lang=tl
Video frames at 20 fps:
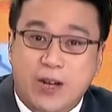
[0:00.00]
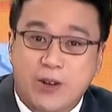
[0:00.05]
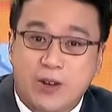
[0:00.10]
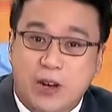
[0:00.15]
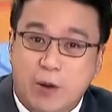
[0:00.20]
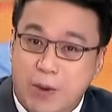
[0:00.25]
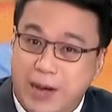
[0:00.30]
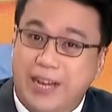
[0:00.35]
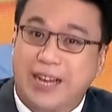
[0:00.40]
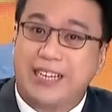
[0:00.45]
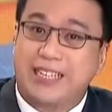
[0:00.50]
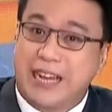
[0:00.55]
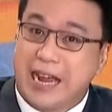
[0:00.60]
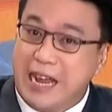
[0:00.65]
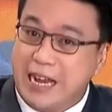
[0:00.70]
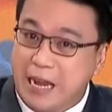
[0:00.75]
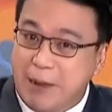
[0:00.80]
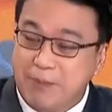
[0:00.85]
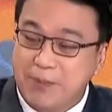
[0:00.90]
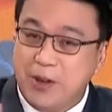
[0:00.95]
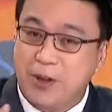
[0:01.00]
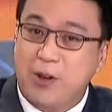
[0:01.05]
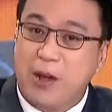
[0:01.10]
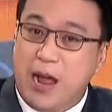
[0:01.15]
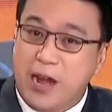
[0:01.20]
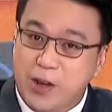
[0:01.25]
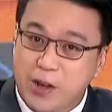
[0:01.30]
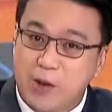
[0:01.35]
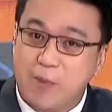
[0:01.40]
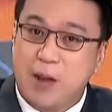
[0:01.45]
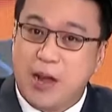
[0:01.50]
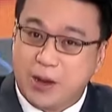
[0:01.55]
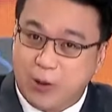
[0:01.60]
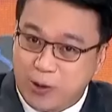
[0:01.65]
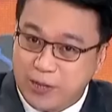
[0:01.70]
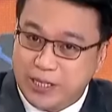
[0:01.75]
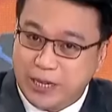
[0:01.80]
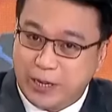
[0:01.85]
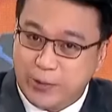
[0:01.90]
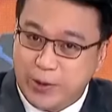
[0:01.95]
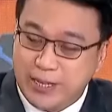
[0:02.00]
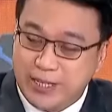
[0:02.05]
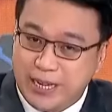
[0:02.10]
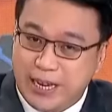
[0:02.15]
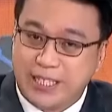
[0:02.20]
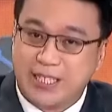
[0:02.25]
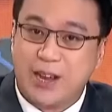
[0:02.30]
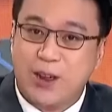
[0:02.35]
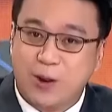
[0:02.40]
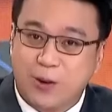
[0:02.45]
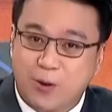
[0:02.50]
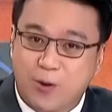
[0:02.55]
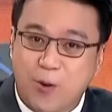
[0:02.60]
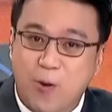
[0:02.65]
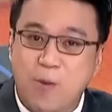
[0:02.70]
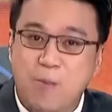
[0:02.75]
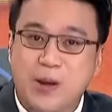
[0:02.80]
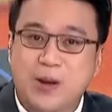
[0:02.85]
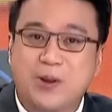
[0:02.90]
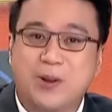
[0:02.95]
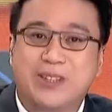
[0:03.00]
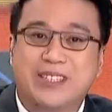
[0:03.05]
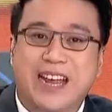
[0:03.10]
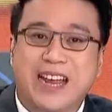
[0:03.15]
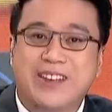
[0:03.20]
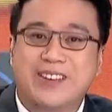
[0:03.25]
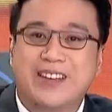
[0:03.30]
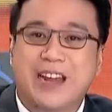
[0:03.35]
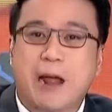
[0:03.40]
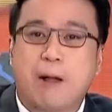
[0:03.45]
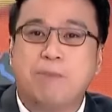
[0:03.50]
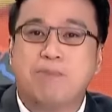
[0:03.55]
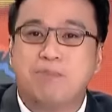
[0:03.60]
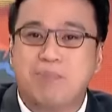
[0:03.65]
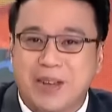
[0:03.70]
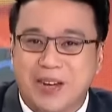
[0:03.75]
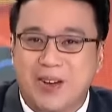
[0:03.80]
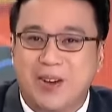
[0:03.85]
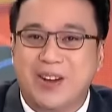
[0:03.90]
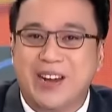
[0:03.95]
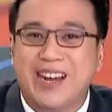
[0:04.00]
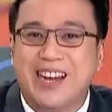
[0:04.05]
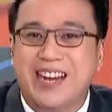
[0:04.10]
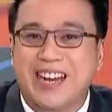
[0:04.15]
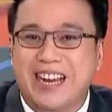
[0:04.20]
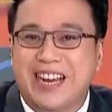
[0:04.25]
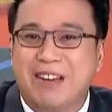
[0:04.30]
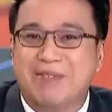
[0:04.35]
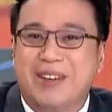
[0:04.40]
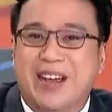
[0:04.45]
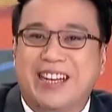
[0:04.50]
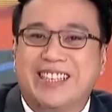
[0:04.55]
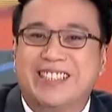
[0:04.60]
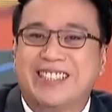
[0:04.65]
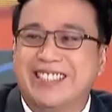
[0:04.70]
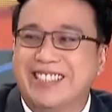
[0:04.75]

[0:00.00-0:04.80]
huwag niyong gawin kasi alam niyo ano yung mga consequences kung manood kayo ng Pinoy Legal Minds.